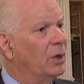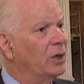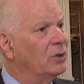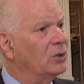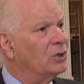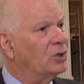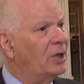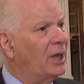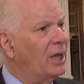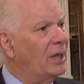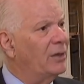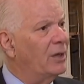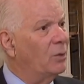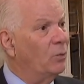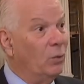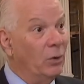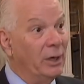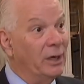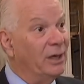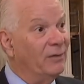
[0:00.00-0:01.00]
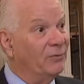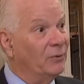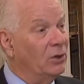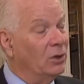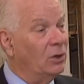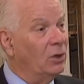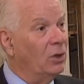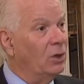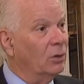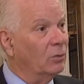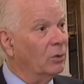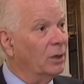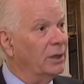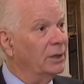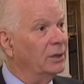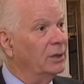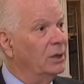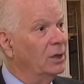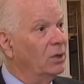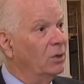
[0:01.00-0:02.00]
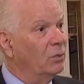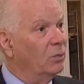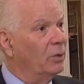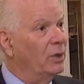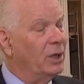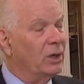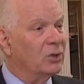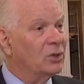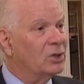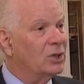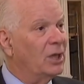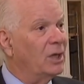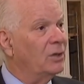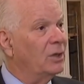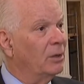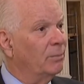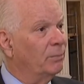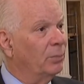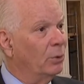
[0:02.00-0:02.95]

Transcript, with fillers: الإنسان والديمقراطية والنمو الاقتصادي والتنوع